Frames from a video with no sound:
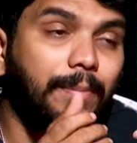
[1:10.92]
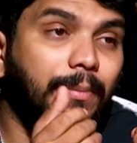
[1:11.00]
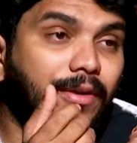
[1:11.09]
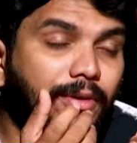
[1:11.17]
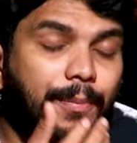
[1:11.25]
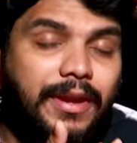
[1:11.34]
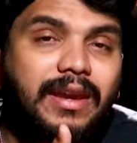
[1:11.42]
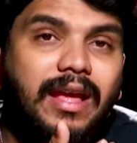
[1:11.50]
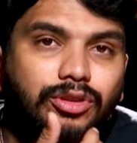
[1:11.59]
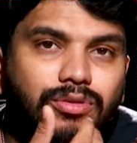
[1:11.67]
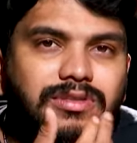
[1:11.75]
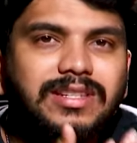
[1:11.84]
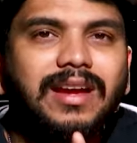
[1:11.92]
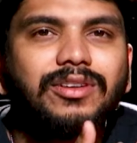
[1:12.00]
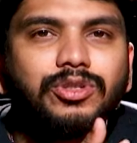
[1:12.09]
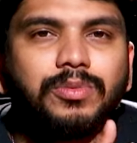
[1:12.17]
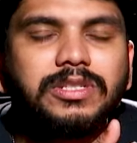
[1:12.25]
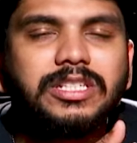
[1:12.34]
మనం ఎప్పుడన్నా అత్యుత్సాహం
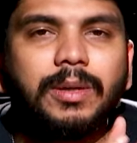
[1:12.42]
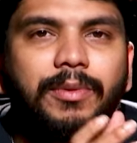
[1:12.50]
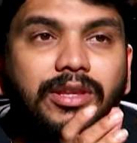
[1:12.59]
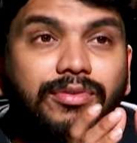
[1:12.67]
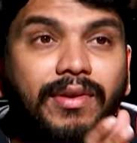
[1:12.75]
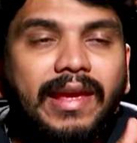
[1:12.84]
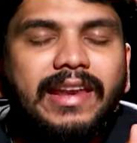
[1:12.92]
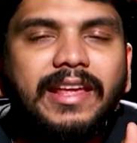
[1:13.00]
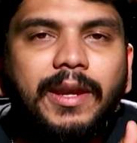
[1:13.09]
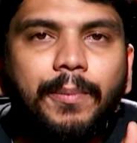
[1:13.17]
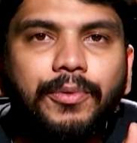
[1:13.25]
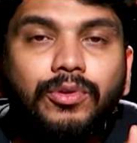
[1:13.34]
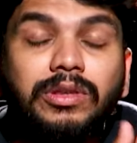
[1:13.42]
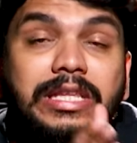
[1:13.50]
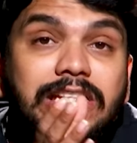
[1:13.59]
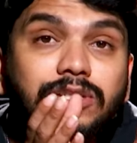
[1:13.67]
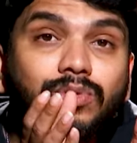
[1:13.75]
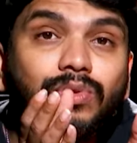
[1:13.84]
చూపించినప్పుడు అది ఫెయిల్ అయినప్పుడు
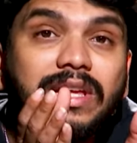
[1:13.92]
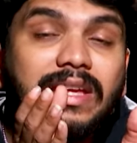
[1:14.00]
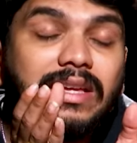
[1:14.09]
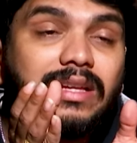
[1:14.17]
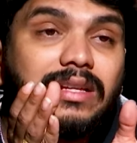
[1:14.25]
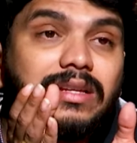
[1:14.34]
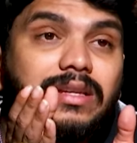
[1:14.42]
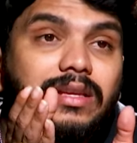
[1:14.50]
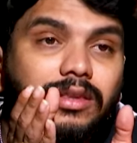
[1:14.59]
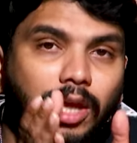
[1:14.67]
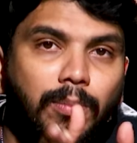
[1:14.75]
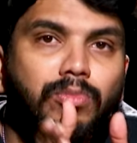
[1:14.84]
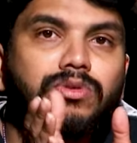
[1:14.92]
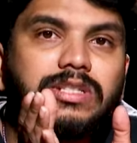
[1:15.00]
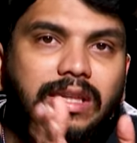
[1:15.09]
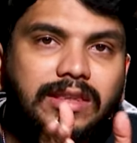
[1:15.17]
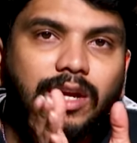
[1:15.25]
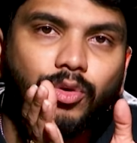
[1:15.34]
తీసుకునే దమ్ము
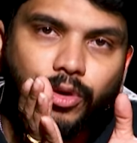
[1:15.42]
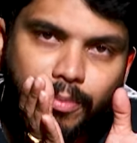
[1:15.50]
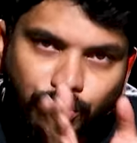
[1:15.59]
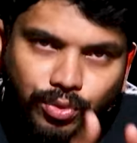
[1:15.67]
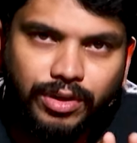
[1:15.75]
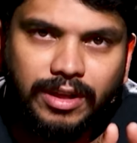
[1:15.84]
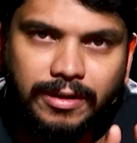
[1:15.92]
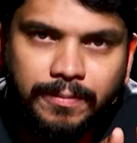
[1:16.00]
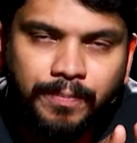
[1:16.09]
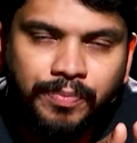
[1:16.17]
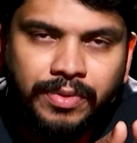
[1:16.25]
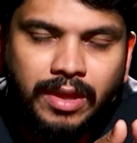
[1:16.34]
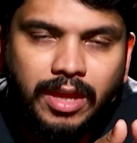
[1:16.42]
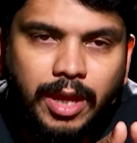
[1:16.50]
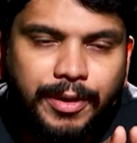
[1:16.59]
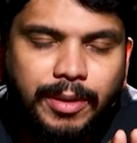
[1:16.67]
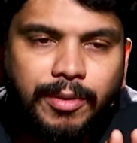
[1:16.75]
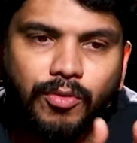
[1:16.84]
సత్తా కూడా మనకు ఉండాలి
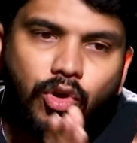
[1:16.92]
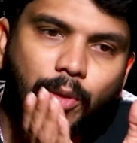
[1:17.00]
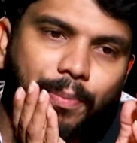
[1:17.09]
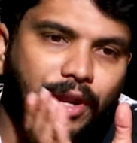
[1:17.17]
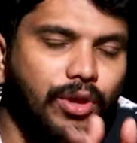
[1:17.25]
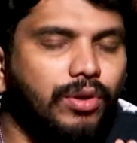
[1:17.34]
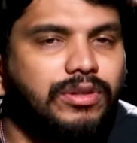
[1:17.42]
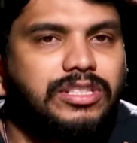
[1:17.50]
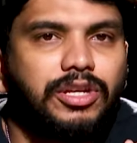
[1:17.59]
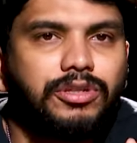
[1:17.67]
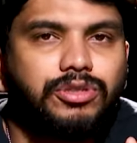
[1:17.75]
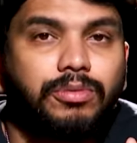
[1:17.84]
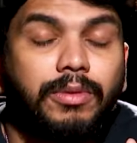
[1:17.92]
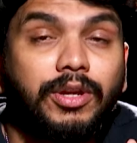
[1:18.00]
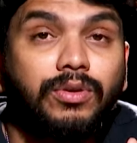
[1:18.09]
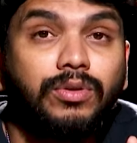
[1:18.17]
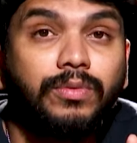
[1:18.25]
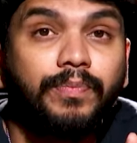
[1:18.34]
ఎప్పుడైనా మనం ఒక ప్రయోగం చేయొచ్చు
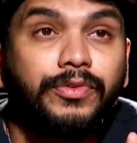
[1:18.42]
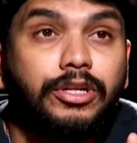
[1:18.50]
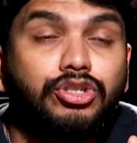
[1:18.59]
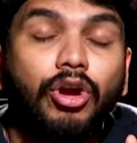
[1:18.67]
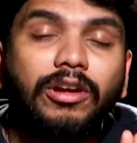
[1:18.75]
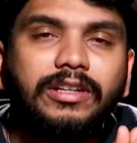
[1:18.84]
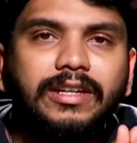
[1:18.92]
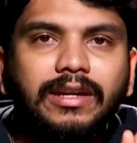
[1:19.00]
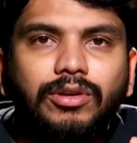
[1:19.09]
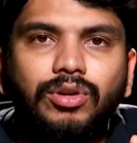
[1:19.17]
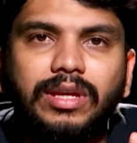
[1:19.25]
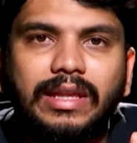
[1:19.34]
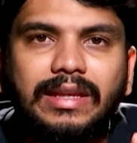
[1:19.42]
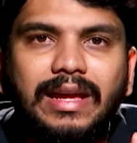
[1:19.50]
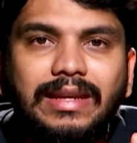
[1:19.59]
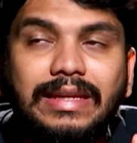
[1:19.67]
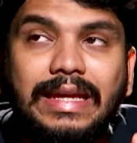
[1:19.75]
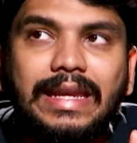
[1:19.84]
మనం షార్ట్ కట్లో
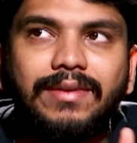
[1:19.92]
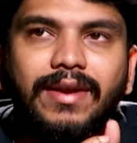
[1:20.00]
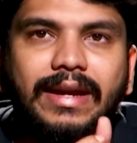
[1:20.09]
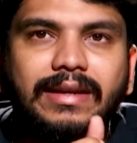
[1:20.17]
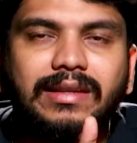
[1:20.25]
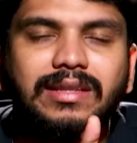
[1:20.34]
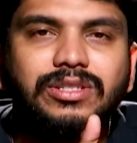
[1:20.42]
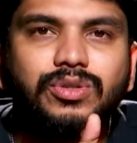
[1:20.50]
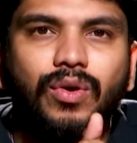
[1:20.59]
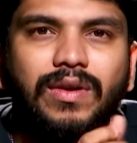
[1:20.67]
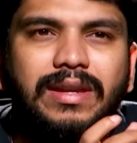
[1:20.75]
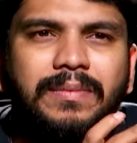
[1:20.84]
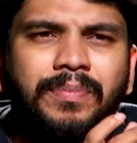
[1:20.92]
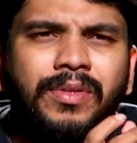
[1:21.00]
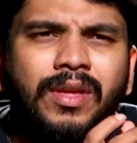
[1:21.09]
ఎదగాలి ఎలివేటర్ తీసుకోవాలి